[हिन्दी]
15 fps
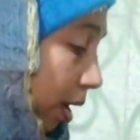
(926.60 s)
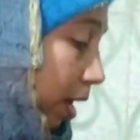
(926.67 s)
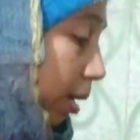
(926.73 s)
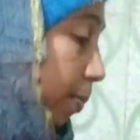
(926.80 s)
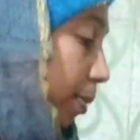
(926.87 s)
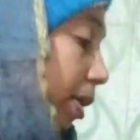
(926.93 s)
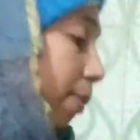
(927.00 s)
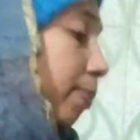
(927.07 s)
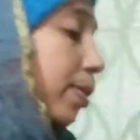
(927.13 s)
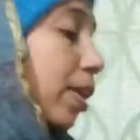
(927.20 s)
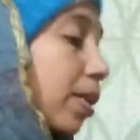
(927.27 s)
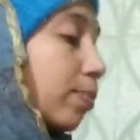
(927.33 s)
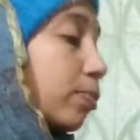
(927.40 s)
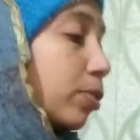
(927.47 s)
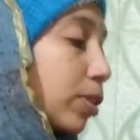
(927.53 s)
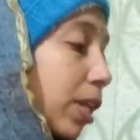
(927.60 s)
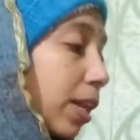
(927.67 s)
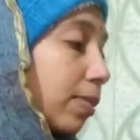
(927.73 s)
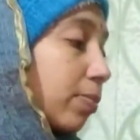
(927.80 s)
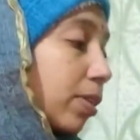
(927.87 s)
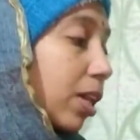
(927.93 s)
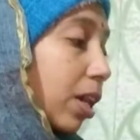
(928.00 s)
अगर मैं अभी आपको
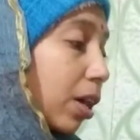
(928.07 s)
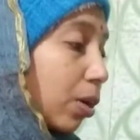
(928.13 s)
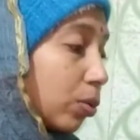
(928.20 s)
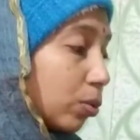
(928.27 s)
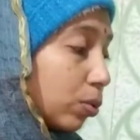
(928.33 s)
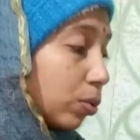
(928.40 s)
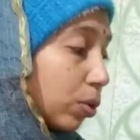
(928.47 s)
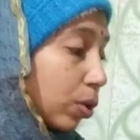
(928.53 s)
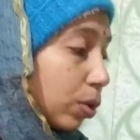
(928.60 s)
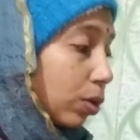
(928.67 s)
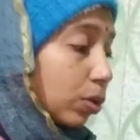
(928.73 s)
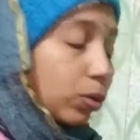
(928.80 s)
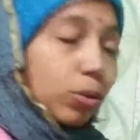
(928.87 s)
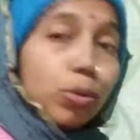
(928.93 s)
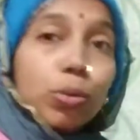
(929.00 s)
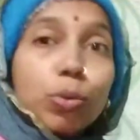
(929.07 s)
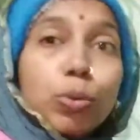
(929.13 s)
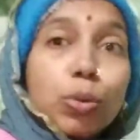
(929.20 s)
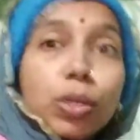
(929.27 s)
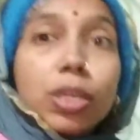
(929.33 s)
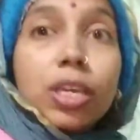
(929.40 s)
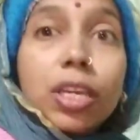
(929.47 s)
टाइम दिखाऊं
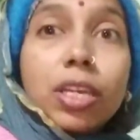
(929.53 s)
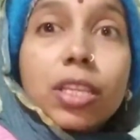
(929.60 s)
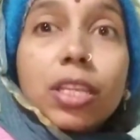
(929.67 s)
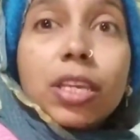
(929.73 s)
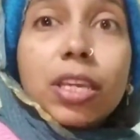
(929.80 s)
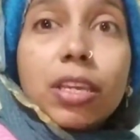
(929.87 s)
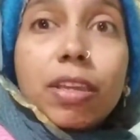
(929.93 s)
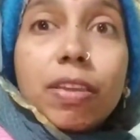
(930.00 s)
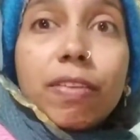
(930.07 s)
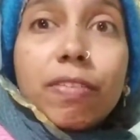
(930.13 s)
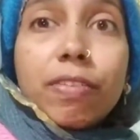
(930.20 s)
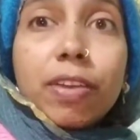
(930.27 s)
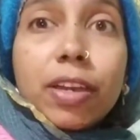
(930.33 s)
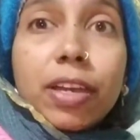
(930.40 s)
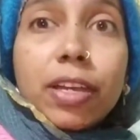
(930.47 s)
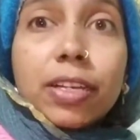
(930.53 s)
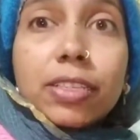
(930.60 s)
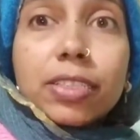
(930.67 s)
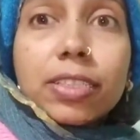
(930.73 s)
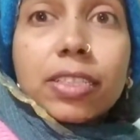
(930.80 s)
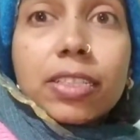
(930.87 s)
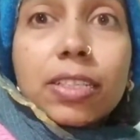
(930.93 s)
तो ये देखिए
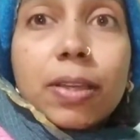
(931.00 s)
फ्रेंड्स